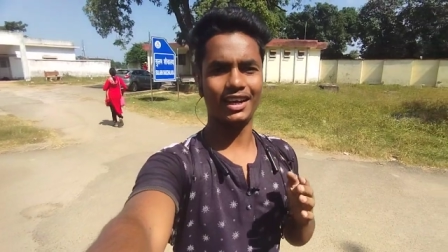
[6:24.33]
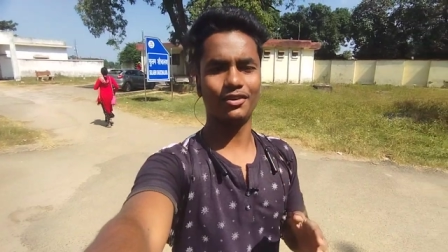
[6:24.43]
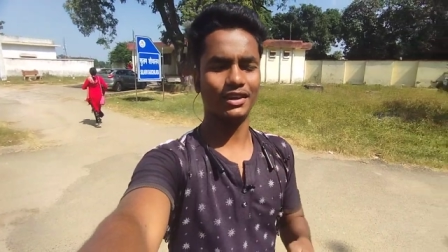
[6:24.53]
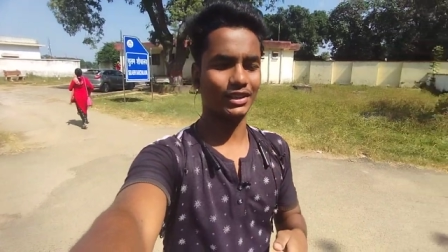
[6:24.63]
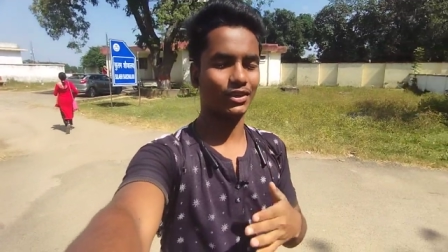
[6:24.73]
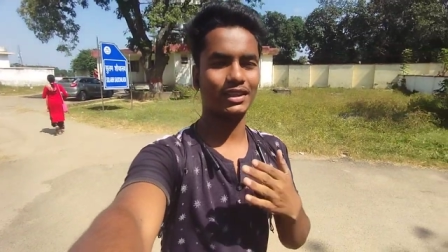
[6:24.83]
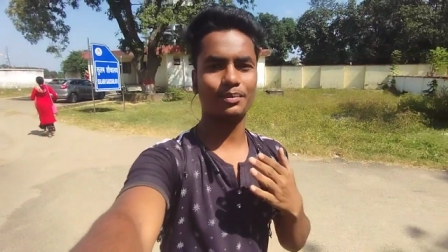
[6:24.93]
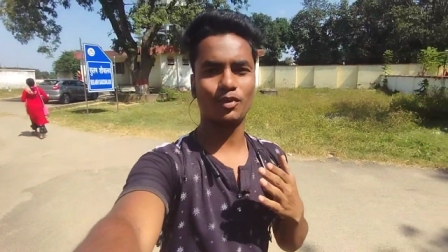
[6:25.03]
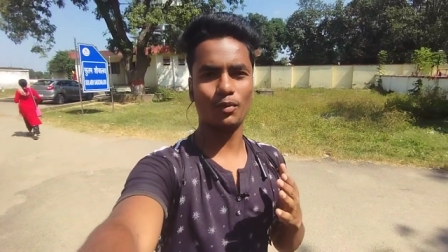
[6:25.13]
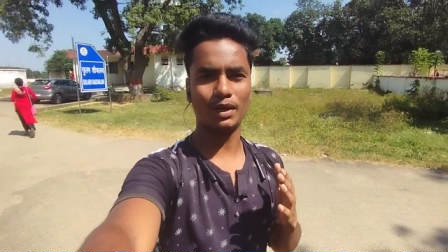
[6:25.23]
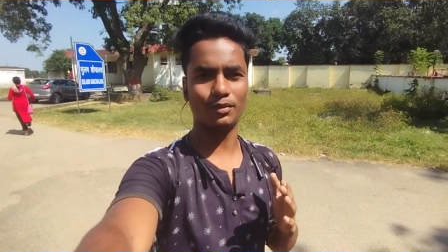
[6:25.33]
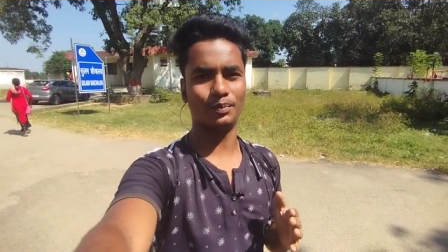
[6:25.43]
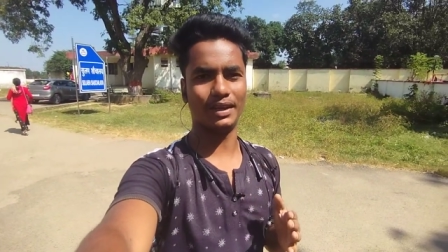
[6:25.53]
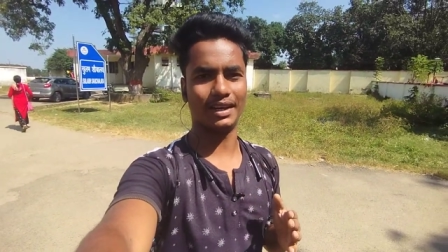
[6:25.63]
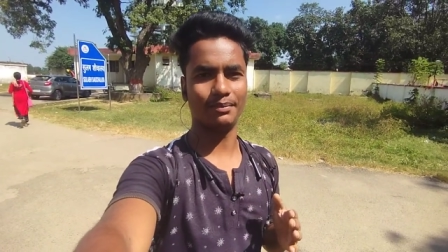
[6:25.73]
आया हूँ ना थोड़ा सा प्रॉब्लम
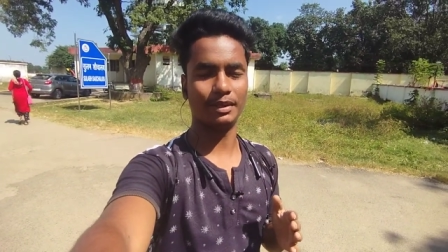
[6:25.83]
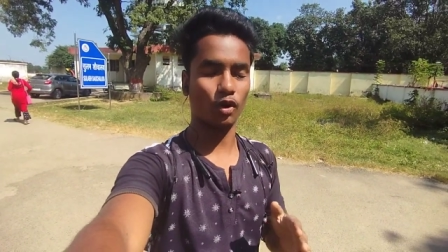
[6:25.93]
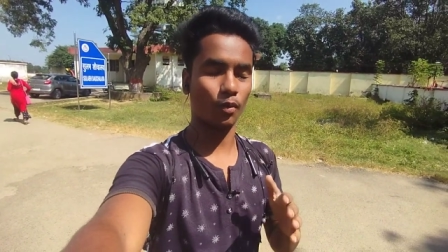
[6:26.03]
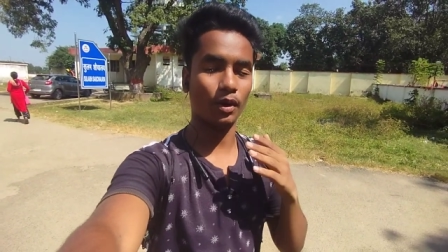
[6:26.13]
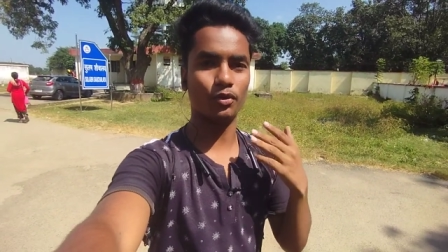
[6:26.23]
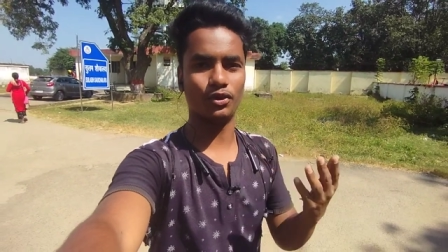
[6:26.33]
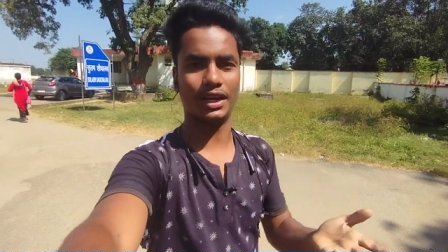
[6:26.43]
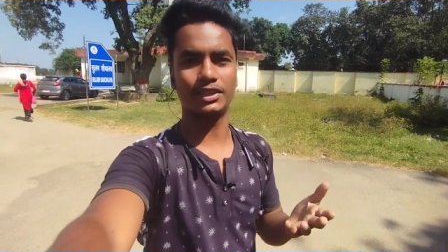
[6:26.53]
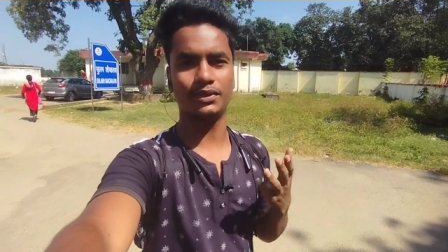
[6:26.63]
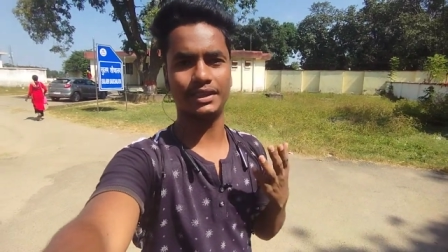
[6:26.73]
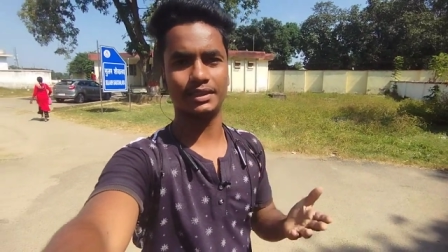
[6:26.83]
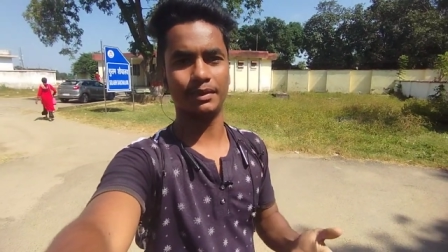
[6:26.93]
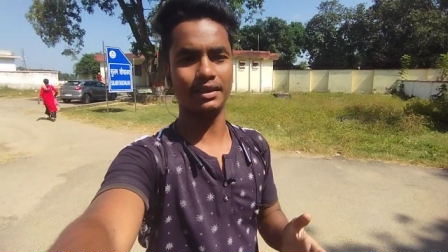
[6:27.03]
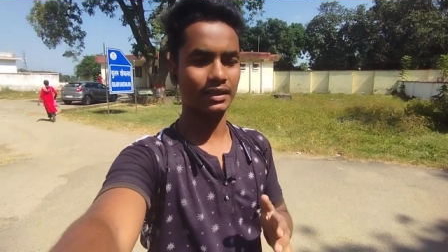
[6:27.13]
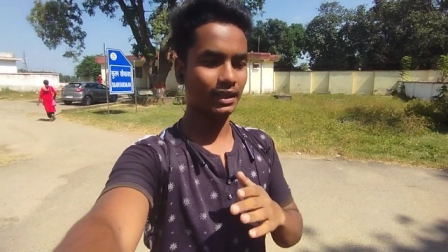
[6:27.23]
हो पा रहा है मतलब प्रॉब्लम हो रहा है इस वजह से
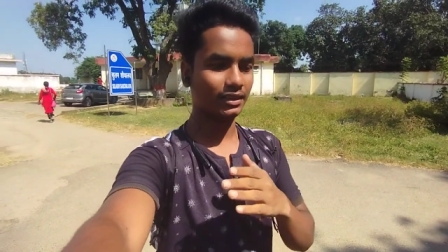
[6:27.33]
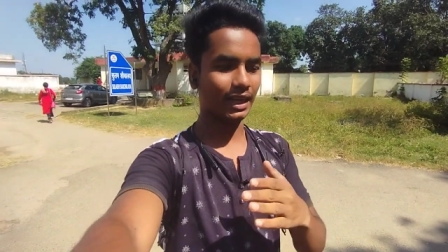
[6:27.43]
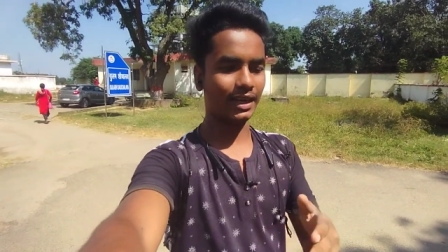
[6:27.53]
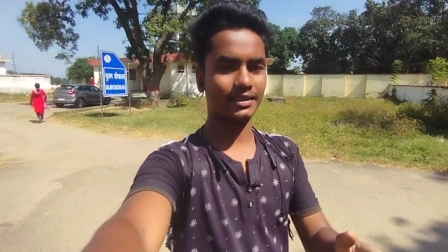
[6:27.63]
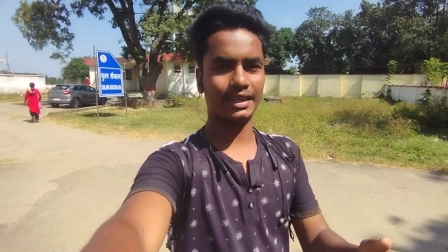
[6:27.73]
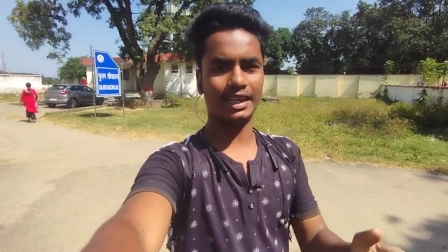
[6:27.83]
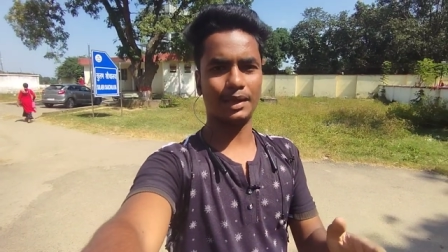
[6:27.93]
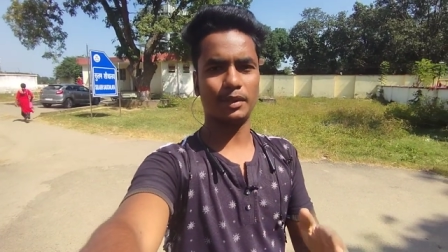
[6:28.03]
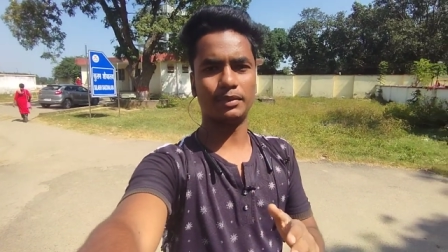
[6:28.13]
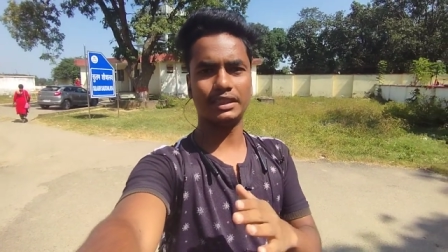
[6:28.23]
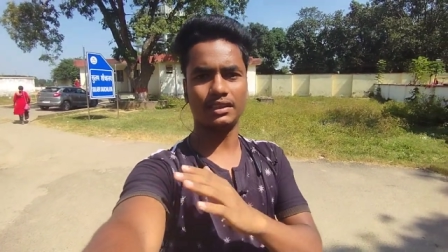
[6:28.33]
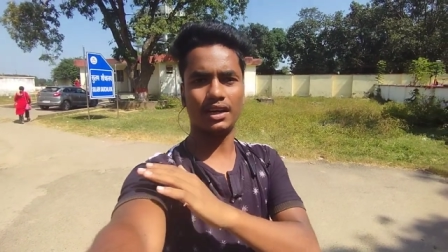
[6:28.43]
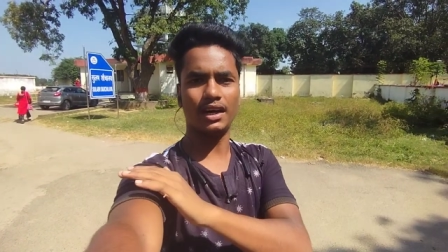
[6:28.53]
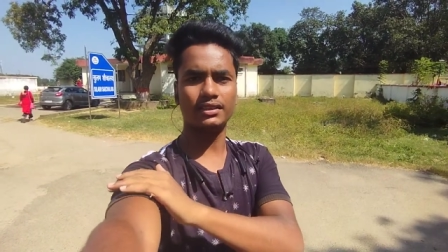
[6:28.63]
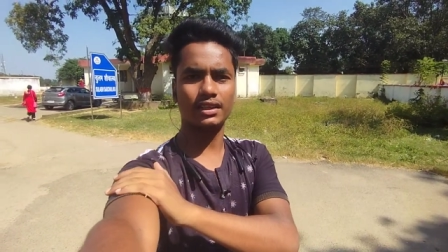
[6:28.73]
मैं साइकिल से नहीं कर पा मतलब इतना
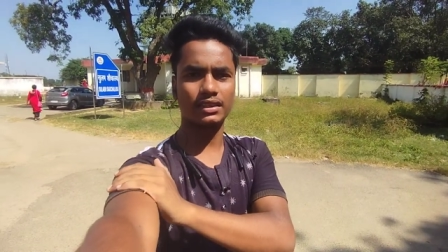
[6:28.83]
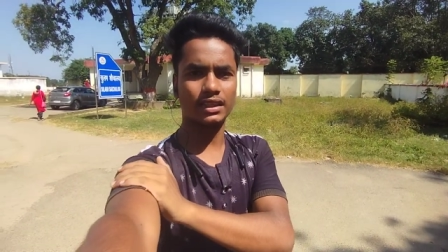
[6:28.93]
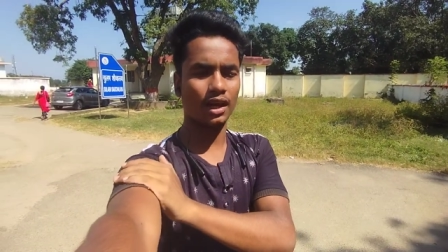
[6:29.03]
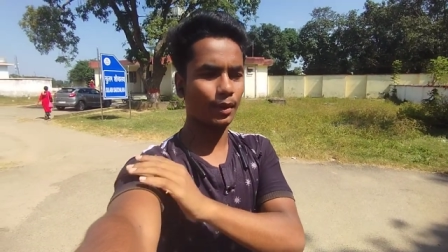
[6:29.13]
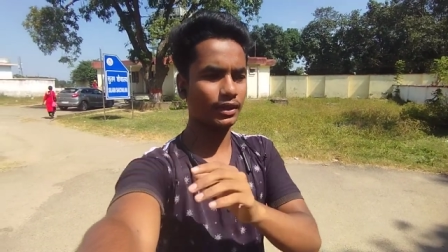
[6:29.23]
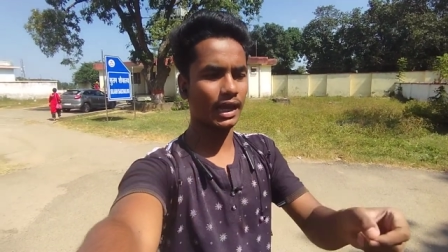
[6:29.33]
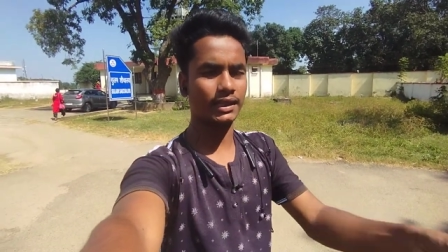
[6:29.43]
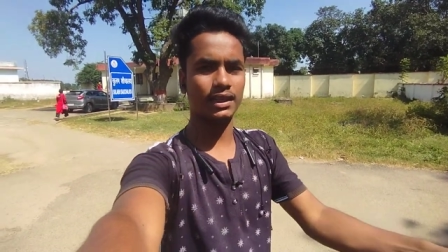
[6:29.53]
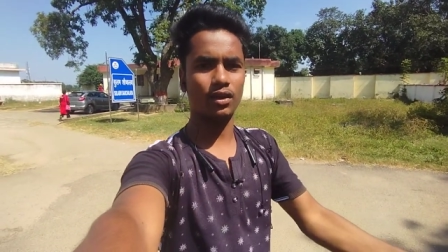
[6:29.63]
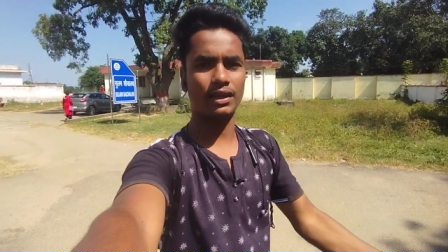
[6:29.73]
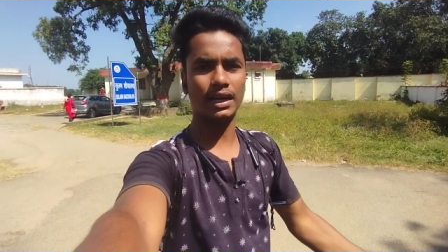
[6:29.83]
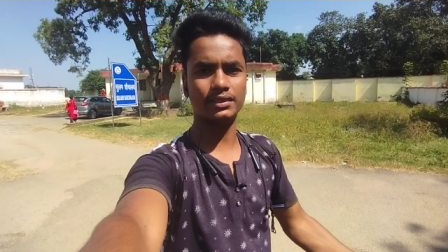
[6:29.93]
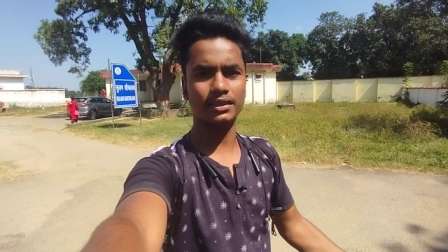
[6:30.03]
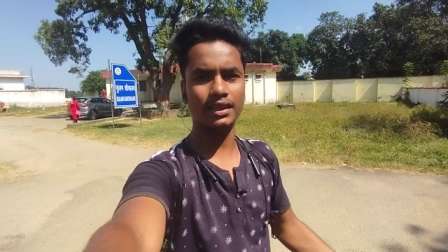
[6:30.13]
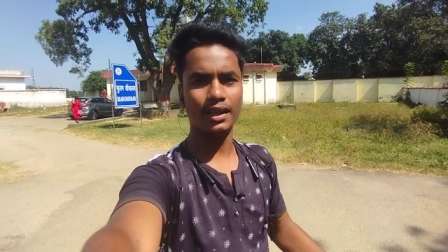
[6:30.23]
हाथ दर्द दे रहा था कि साइकिल चला रहा है एक
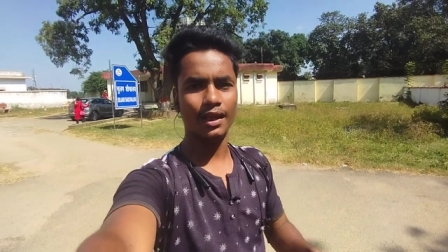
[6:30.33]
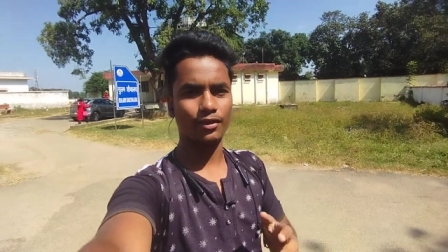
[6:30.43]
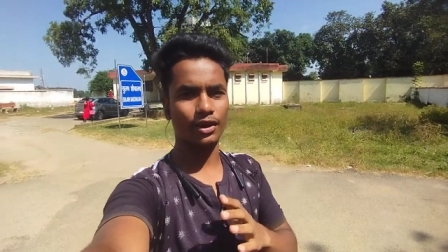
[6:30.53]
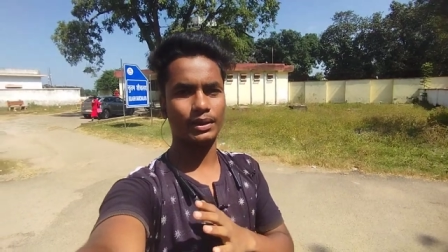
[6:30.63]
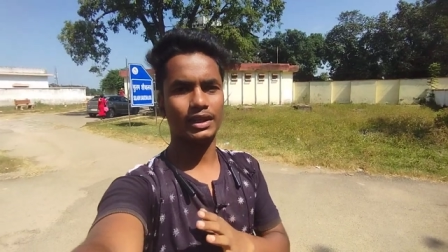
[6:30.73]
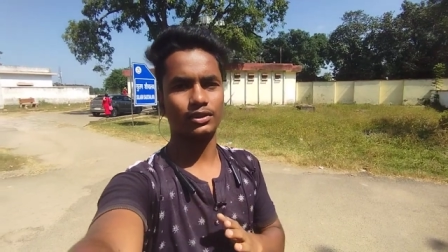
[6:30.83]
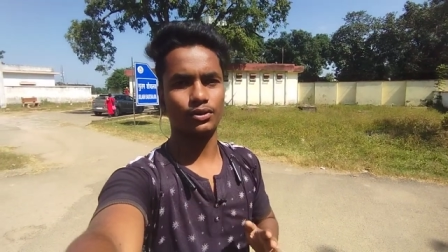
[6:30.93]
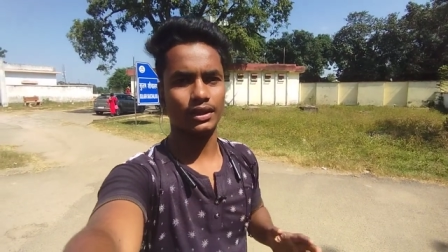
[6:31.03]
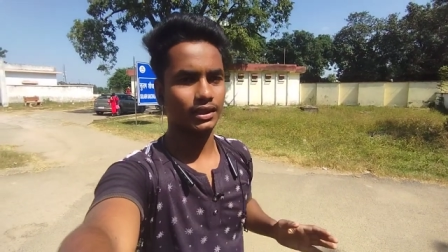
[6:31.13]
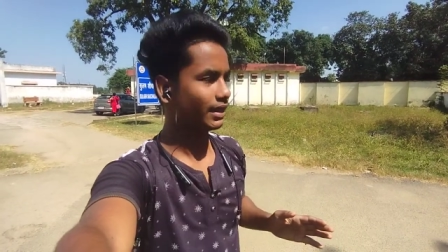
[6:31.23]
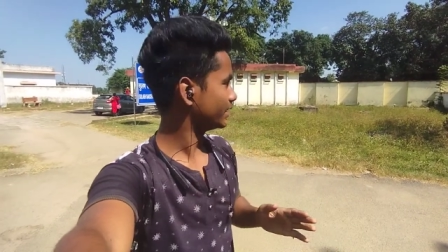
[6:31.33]
हाथ से थोड़ा दिक्कत हो रहा था